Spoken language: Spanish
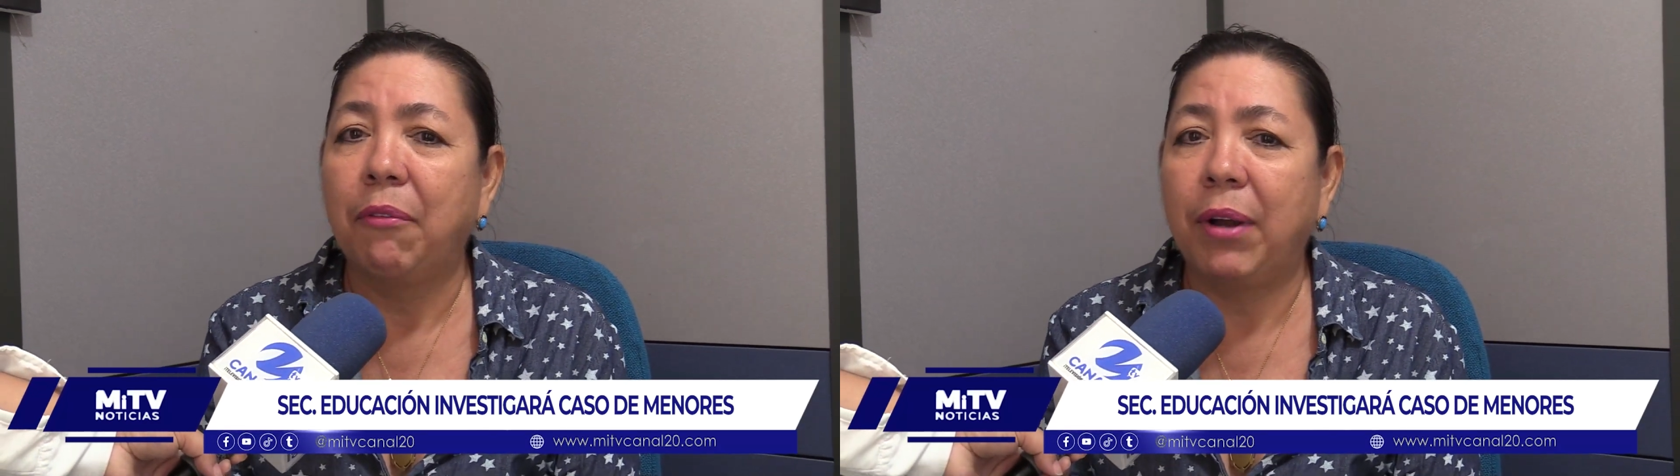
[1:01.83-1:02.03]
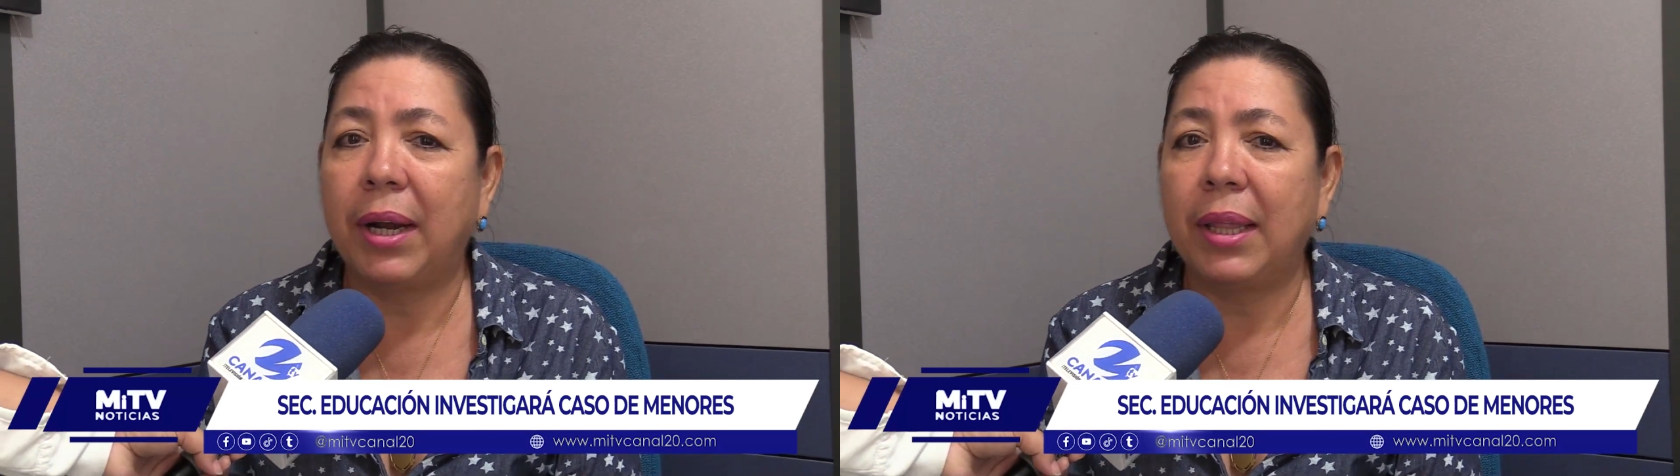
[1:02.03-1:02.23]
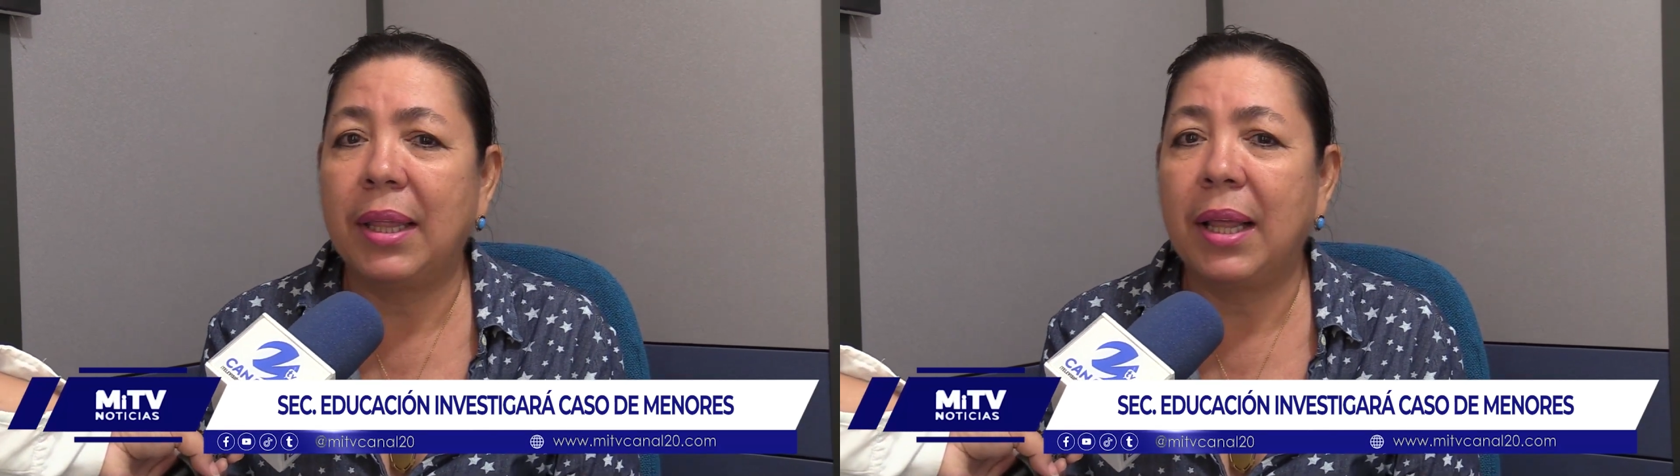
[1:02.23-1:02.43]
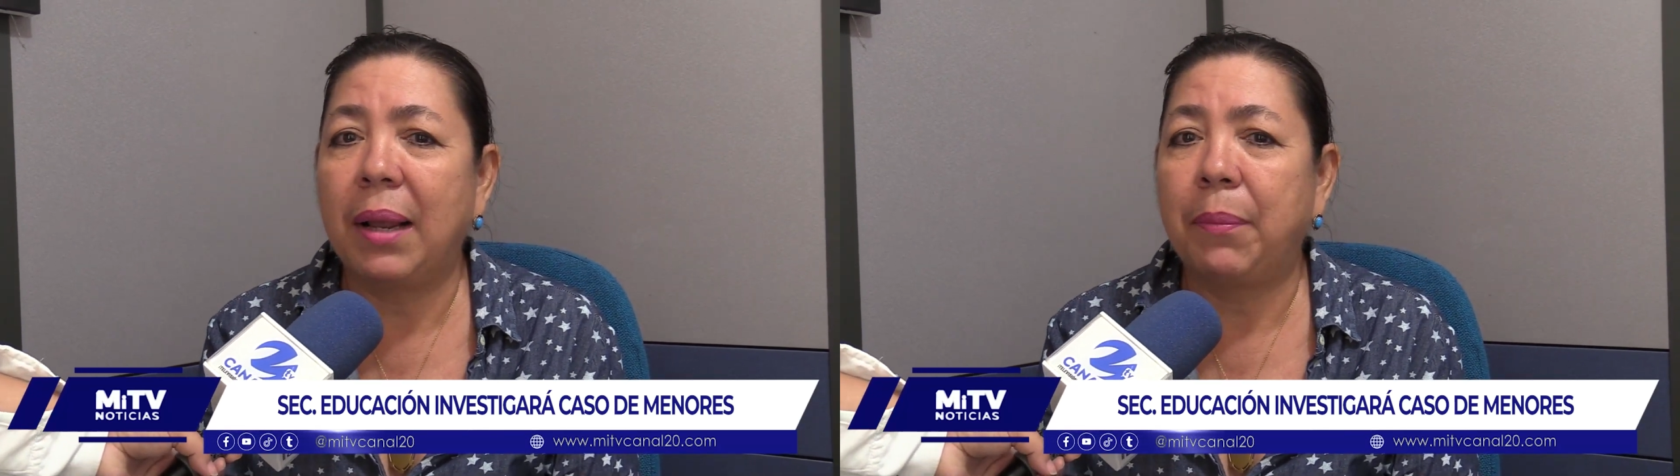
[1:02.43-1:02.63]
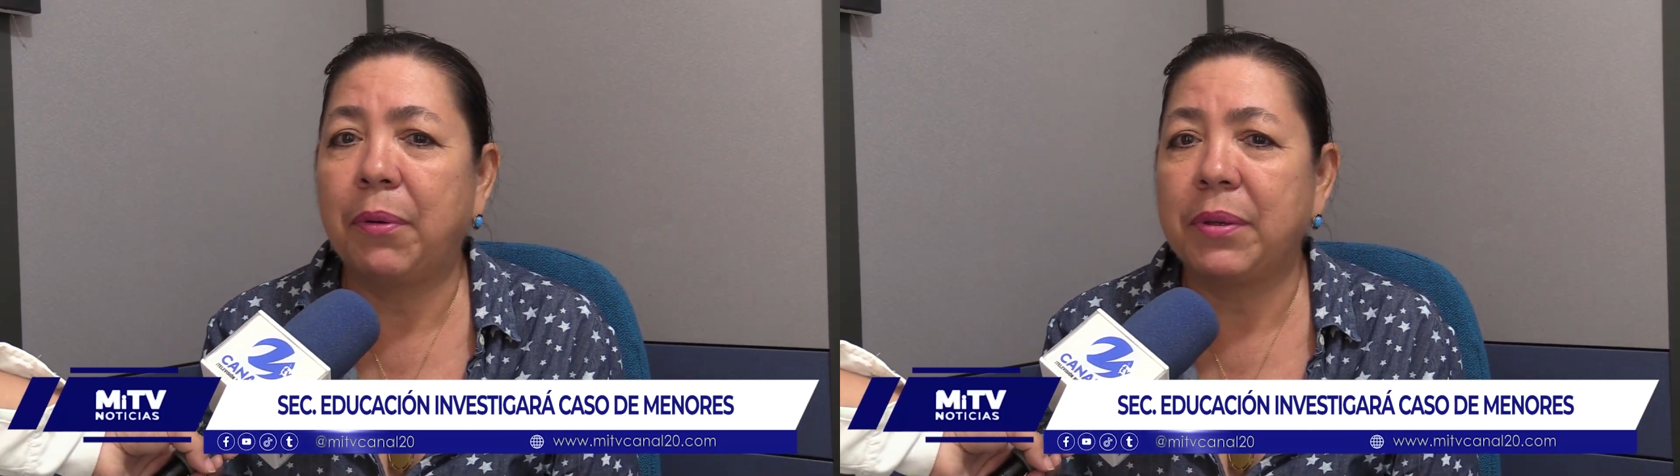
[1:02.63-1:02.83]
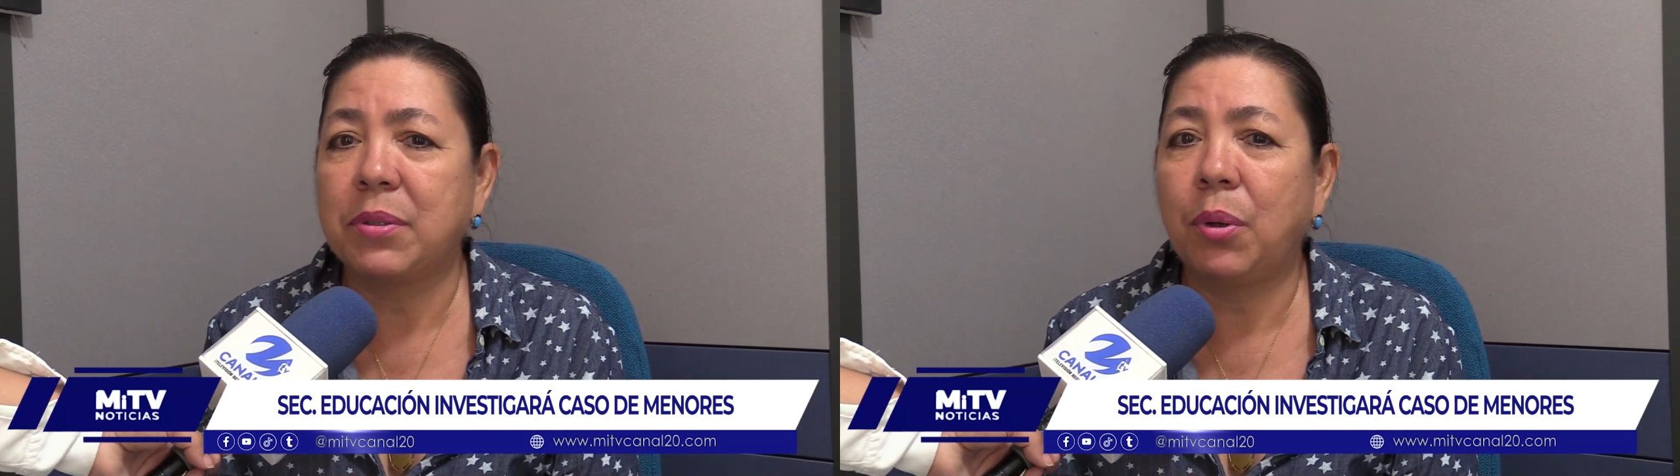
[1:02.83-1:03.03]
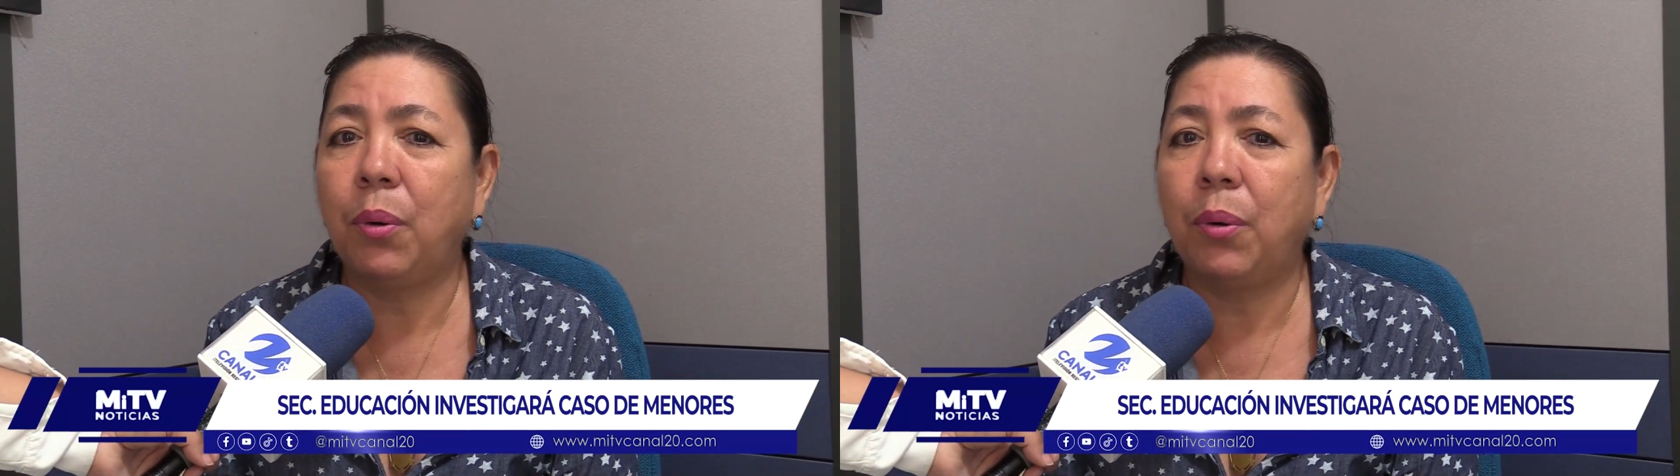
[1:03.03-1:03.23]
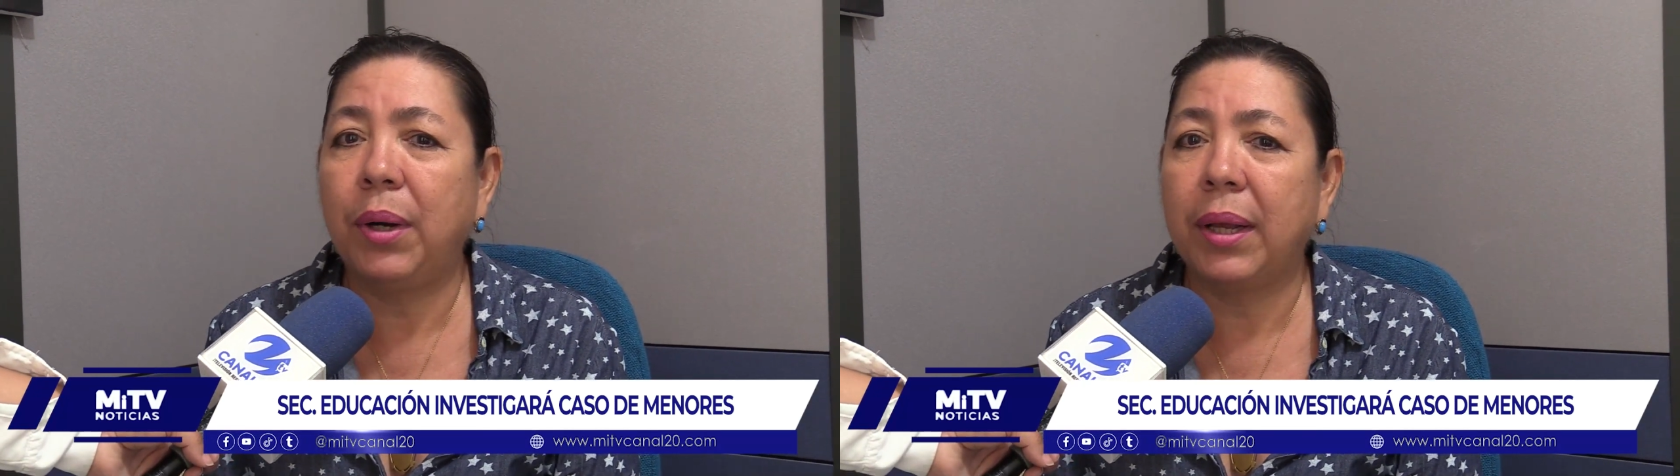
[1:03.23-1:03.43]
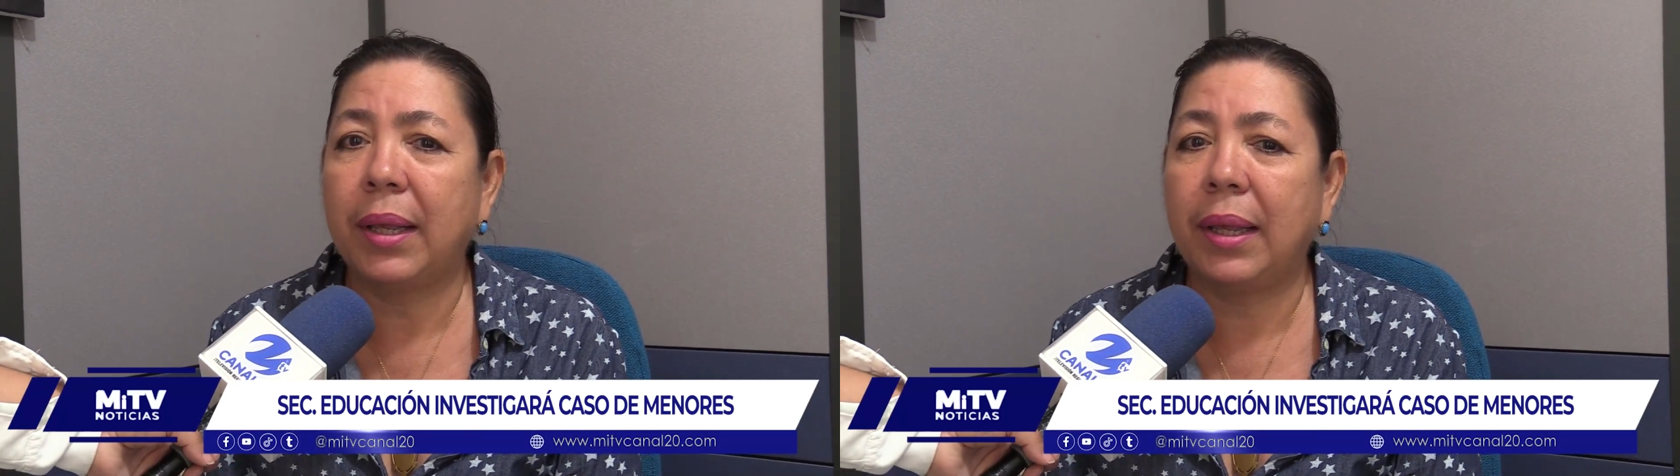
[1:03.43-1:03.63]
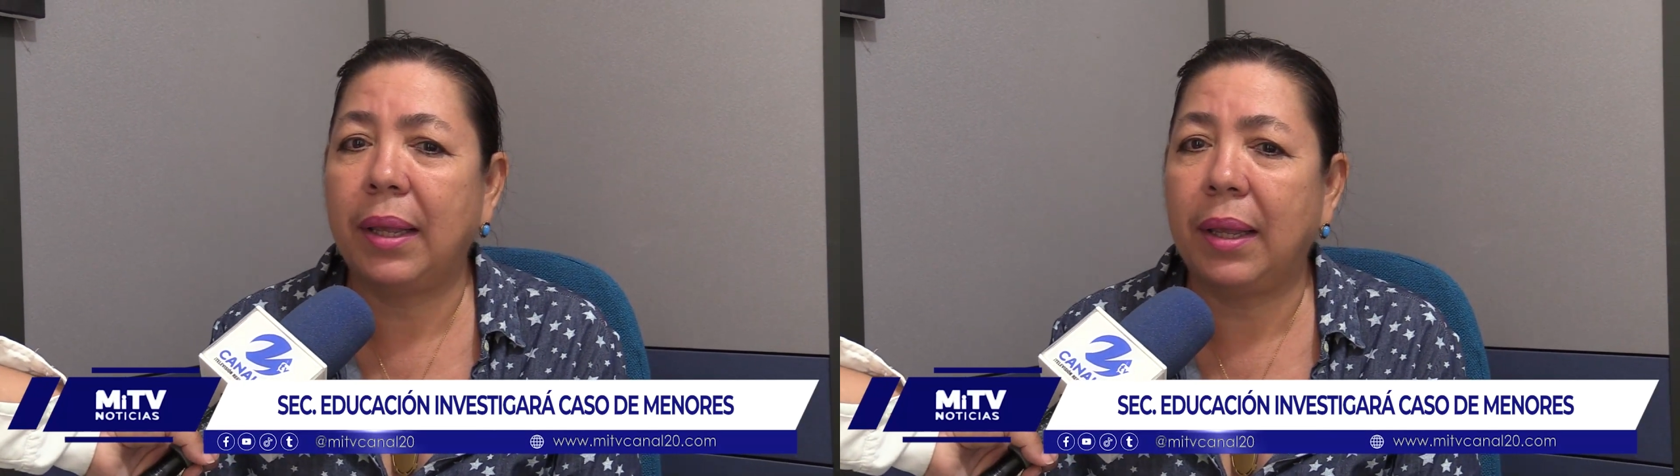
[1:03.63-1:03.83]
fue agredida la profesora,
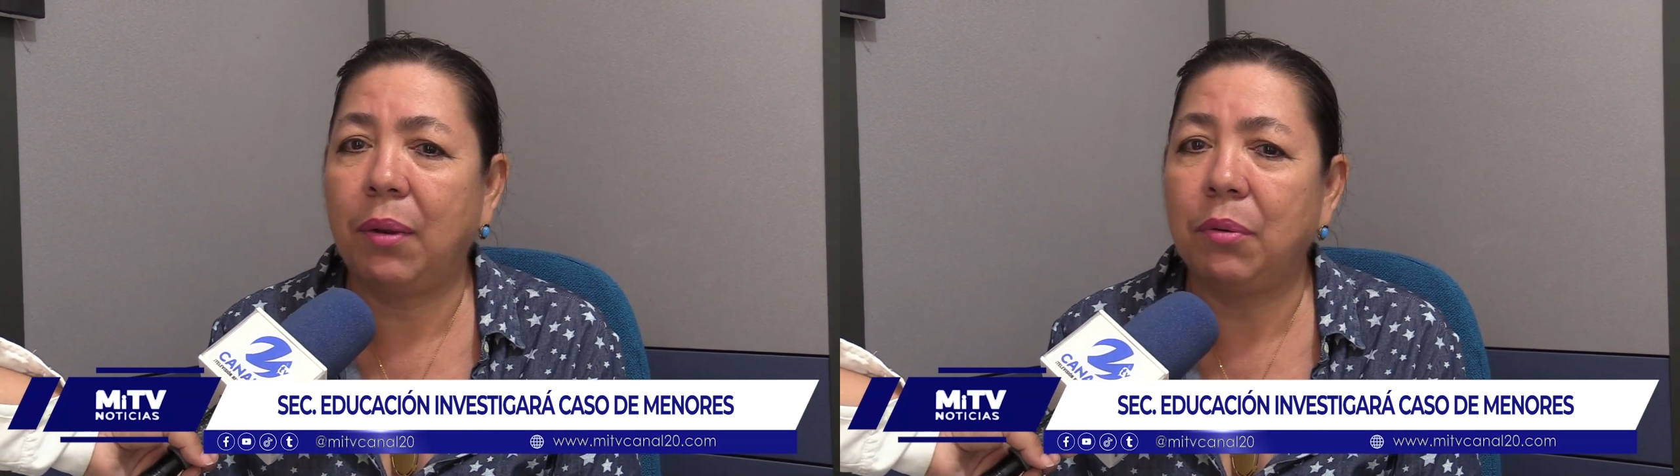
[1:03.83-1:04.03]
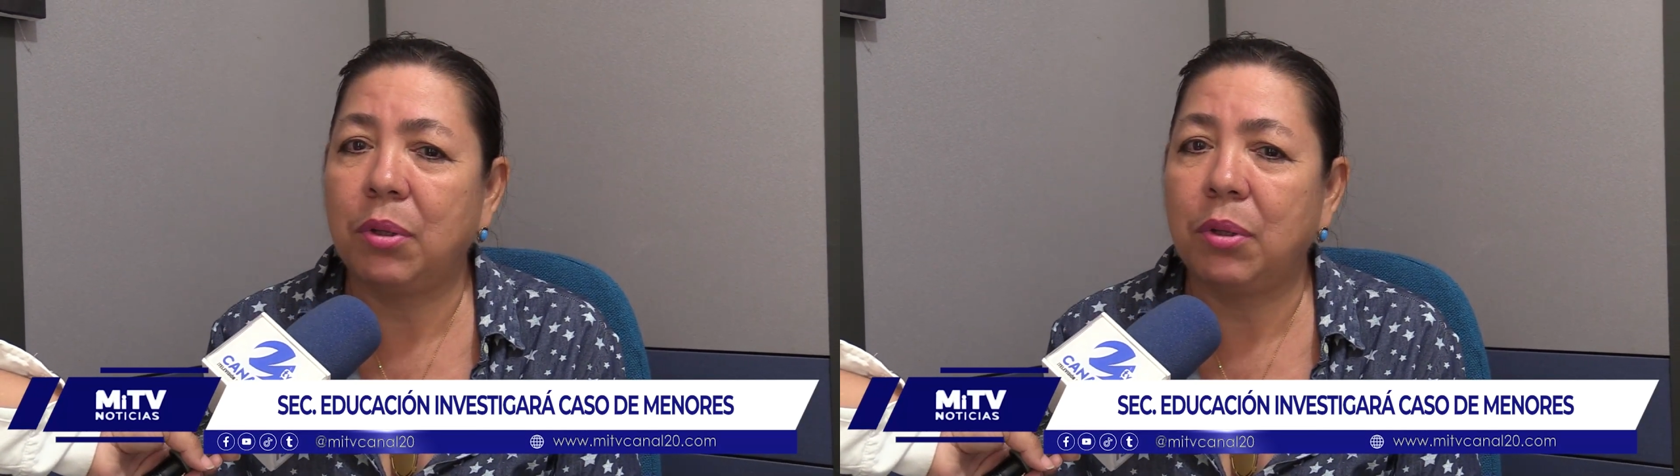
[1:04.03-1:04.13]
que los